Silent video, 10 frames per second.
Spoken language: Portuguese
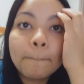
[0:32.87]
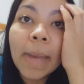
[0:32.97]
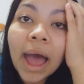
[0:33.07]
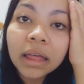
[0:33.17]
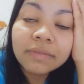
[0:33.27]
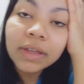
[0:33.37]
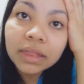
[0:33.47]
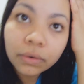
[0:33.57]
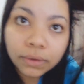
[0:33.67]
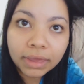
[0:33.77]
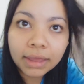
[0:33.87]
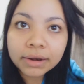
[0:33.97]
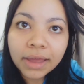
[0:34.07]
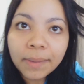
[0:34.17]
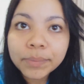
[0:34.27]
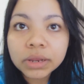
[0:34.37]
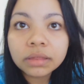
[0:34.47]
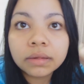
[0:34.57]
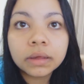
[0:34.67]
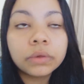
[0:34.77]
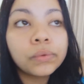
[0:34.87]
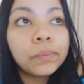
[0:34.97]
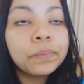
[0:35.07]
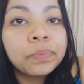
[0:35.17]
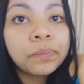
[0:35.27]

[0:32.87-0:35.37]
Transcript: Mas fazer o que, né? Preciso.